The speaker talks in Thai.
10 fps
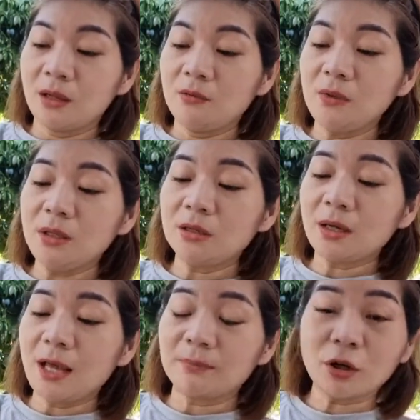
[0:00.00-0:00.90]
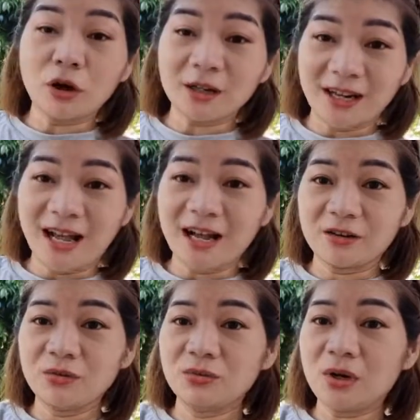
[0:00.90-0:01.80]
ไอวี่ก็แอบถอดกระถาง
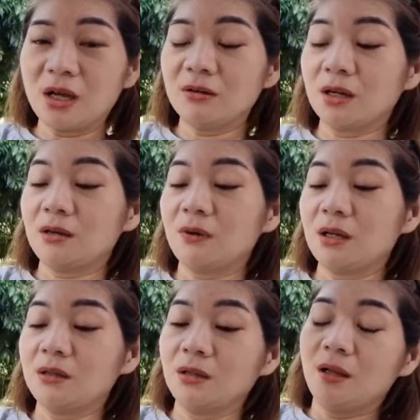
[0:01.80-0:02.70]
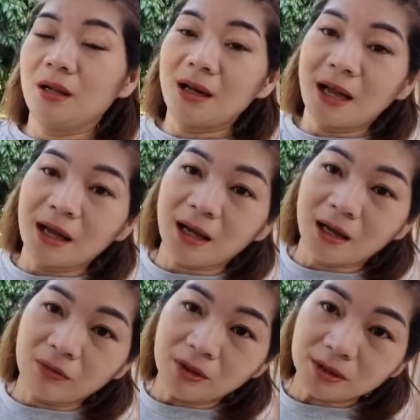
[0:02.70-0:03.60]
ดูแล้วนะคะ ว่าลาก
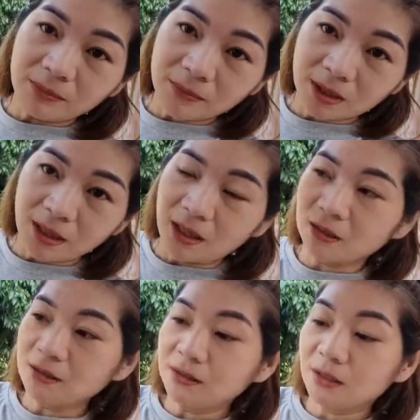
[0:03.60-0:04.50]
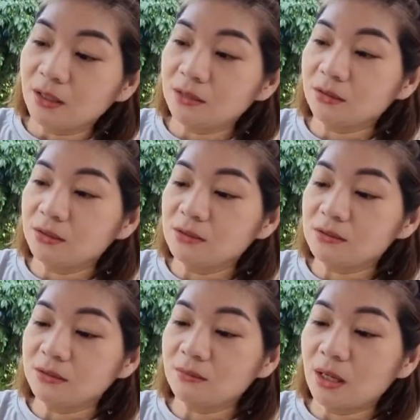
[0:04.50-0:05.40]
เขาเนี่ยเต็มกระถางเลยนะคะ ตอนที่
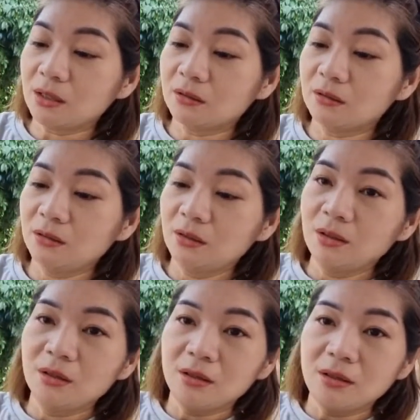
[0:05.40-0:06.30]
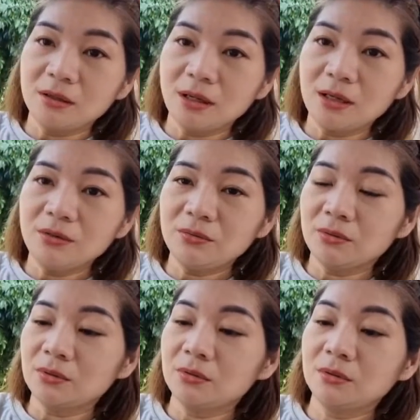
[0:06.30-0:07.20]
ซื้อมา ก็เดี๋ยวจะให้ดู
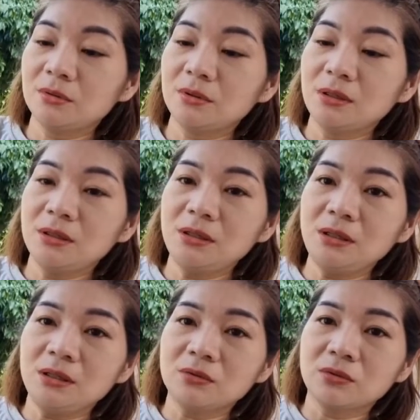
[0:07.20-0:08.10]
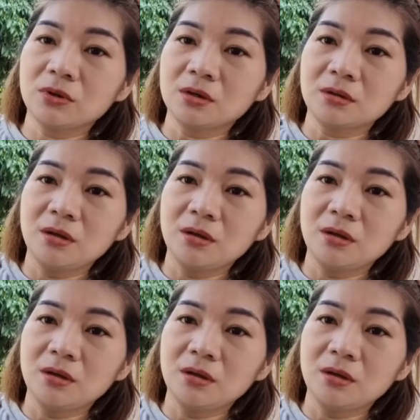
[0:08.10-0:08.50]
นี่ทุกคน